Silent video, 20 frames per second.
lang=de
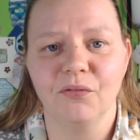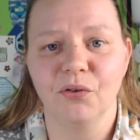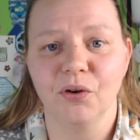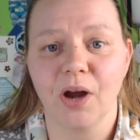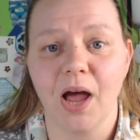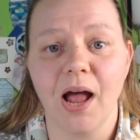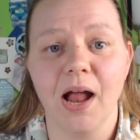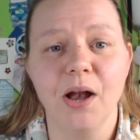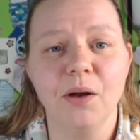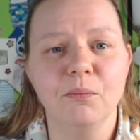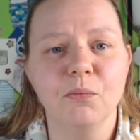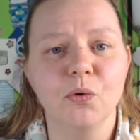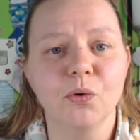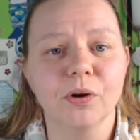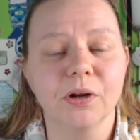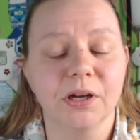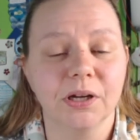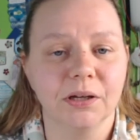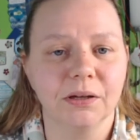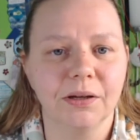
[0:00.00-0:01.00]
von allen
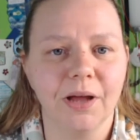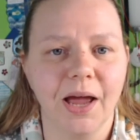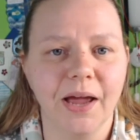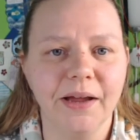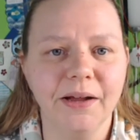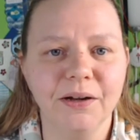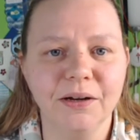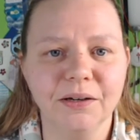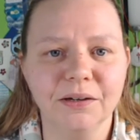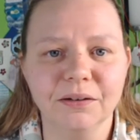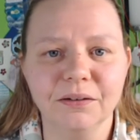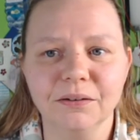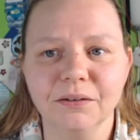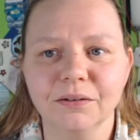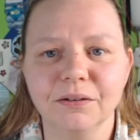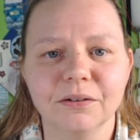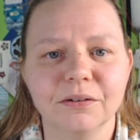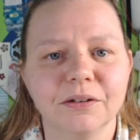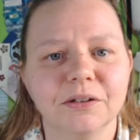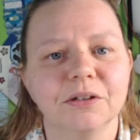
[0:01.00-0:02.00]
möglichen
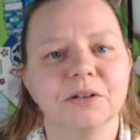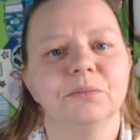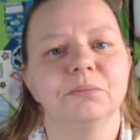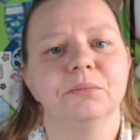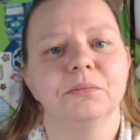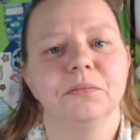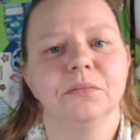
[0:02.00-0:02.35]
Teilen äh,